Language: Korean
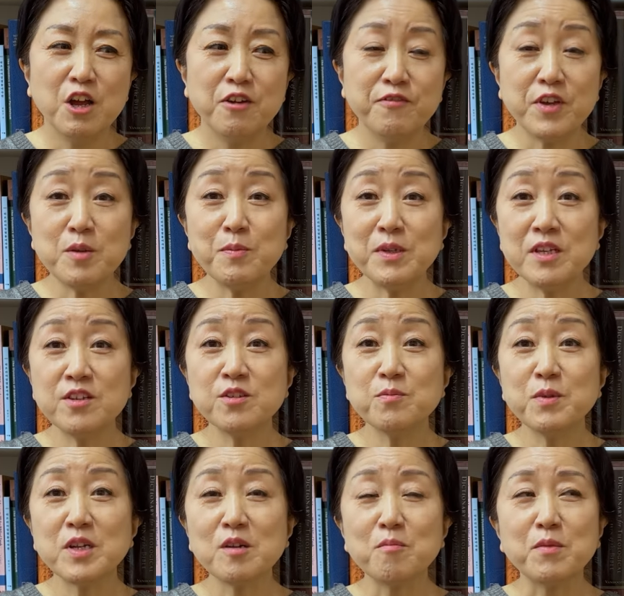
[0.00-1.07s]

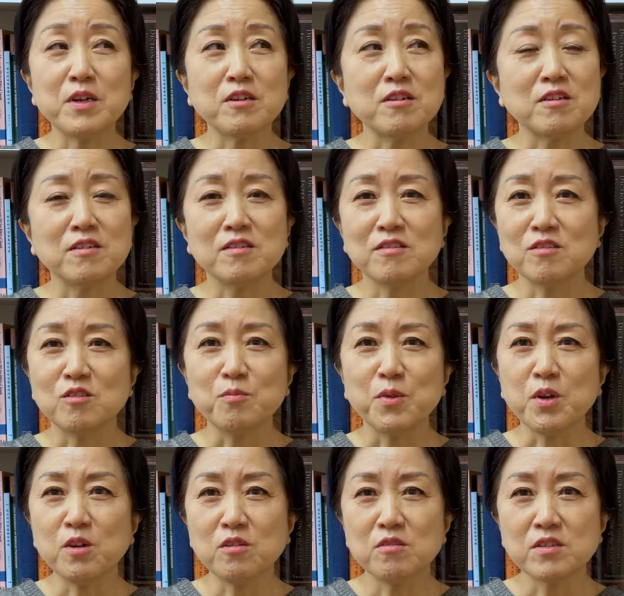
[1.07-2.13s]
페미니즘이란 말을
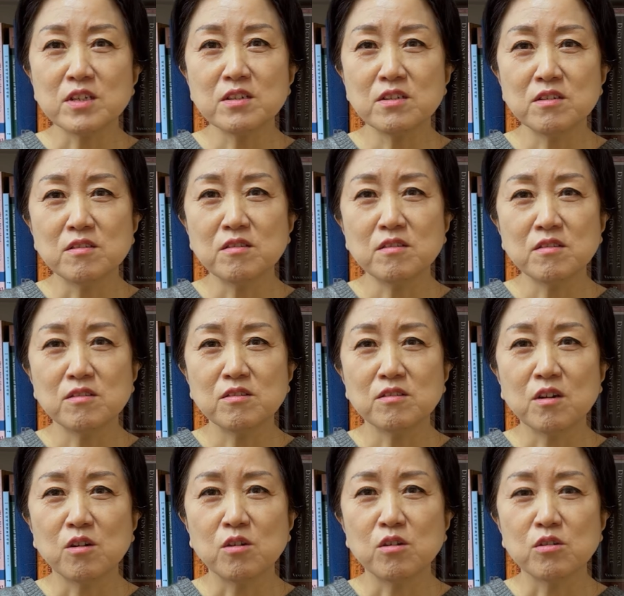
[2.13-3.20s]
들으면 사실은
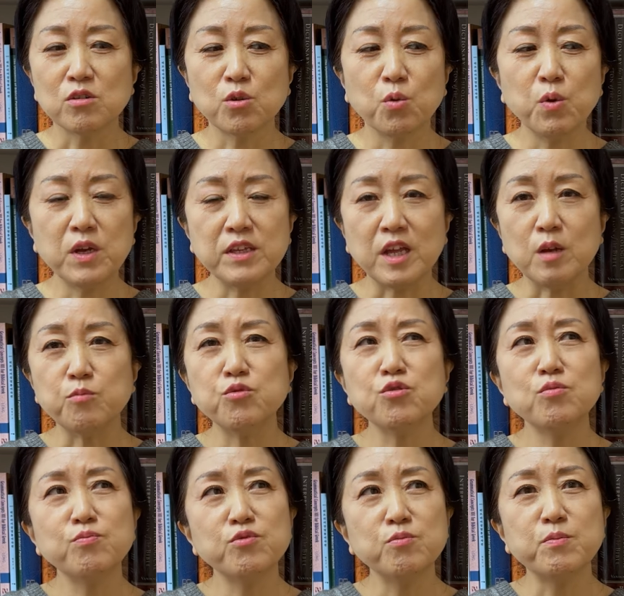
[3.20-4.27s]
어, 교회
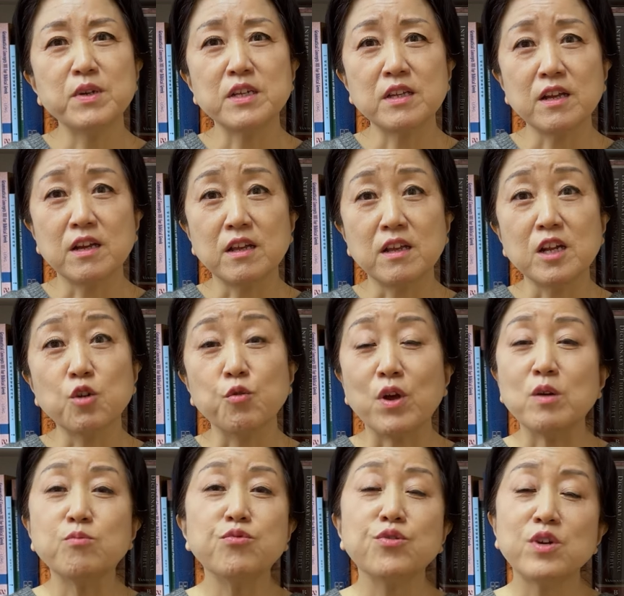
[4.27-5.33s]
내부뿐만이 아니라
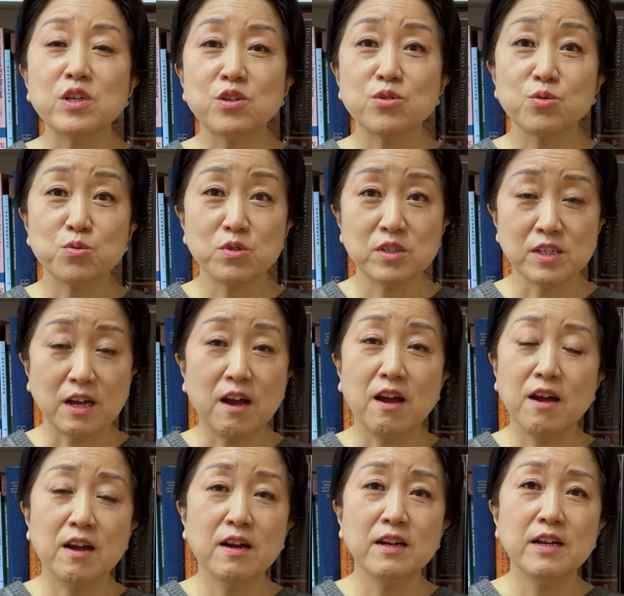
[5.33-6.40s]

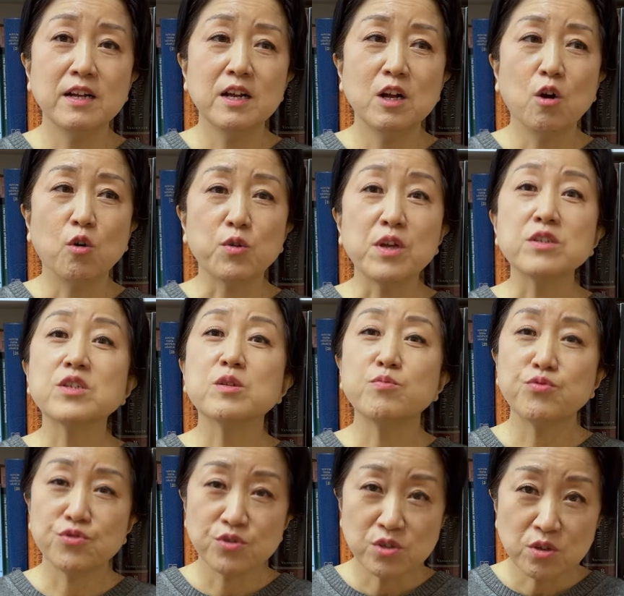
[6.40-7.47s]
외부에서조차 어, 굉장히
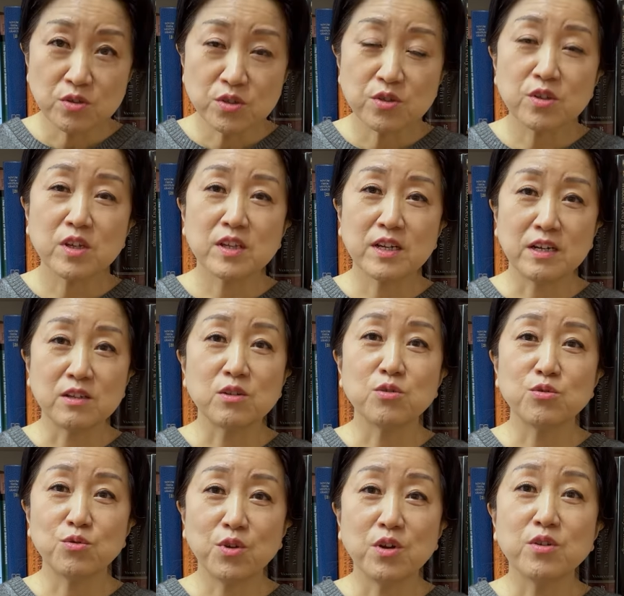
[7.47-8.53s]
부정적인
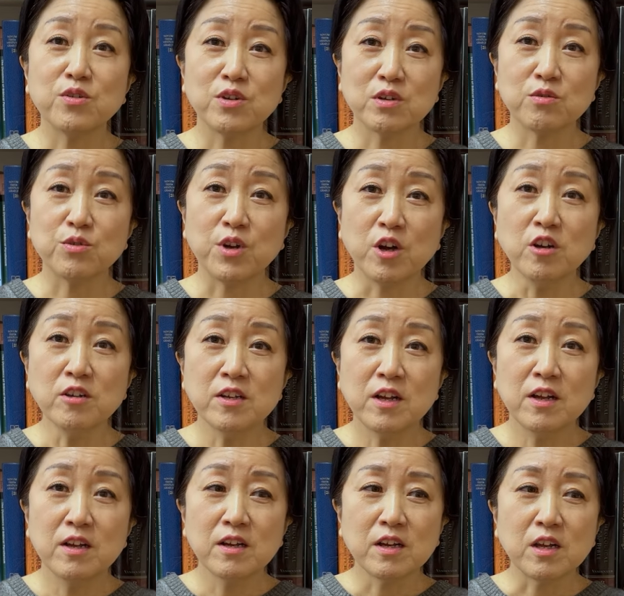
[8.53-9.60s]
단어로 되어 있고요.
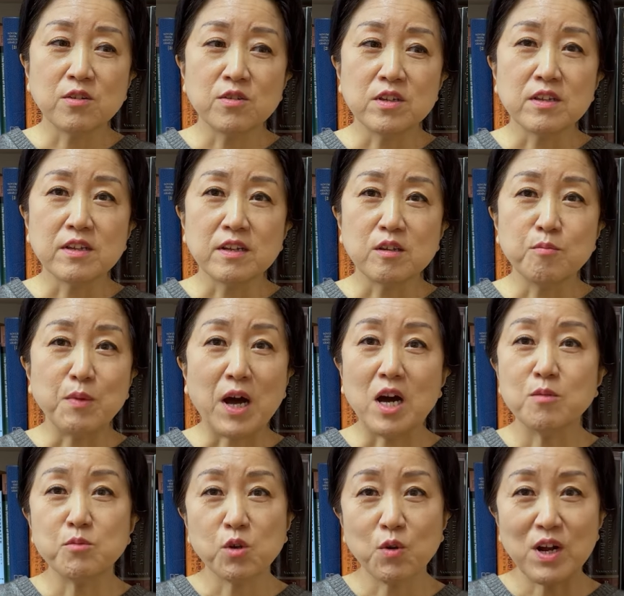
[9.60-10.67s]
그래서 일단은
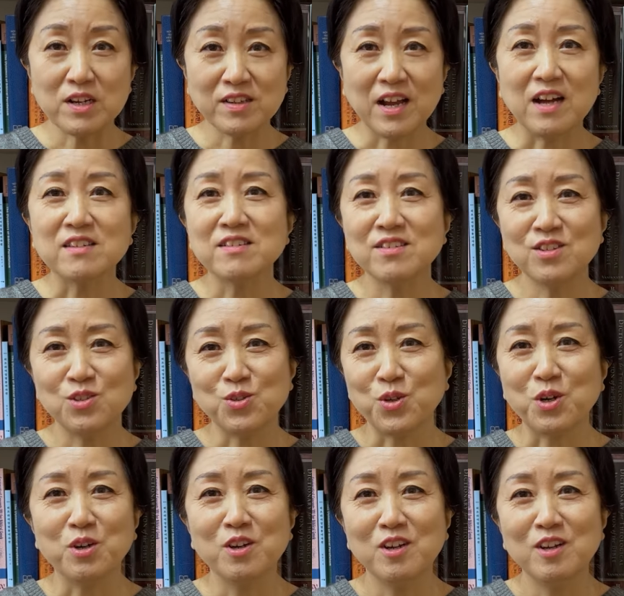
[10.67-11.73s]
마음을 꽉
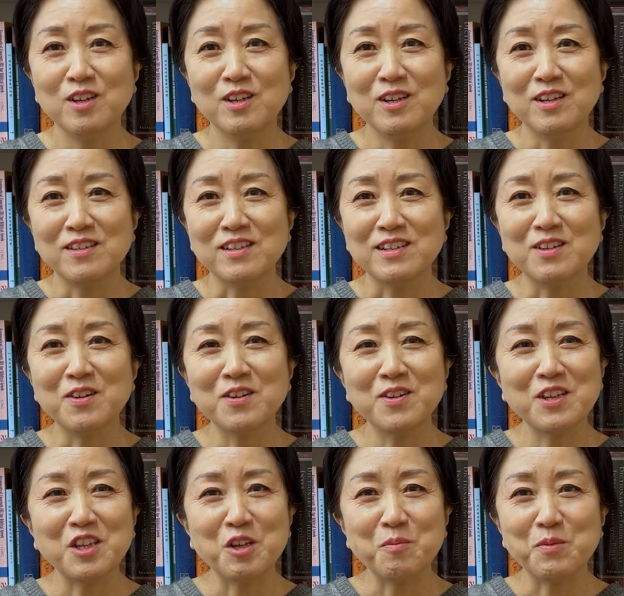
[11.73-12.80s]
닫으시죠. 네,
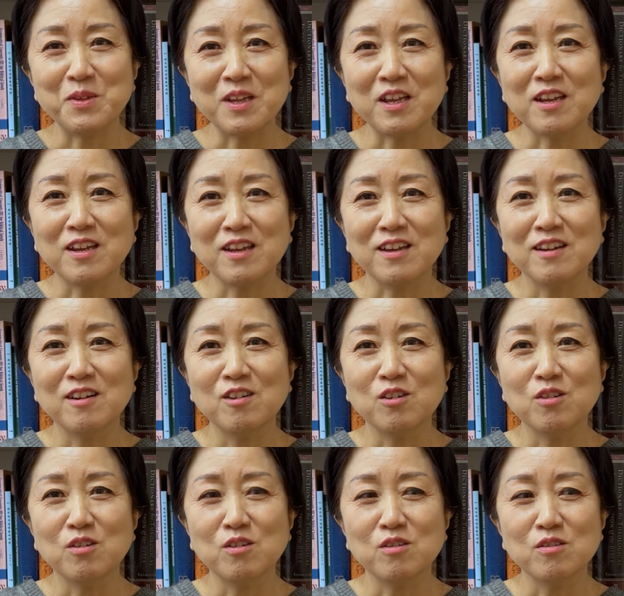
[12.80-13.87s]
그렇기 때문에
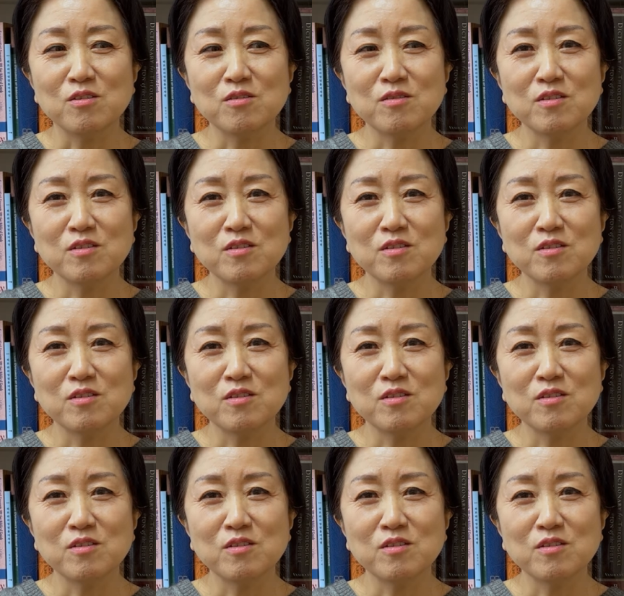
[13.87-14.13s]
어,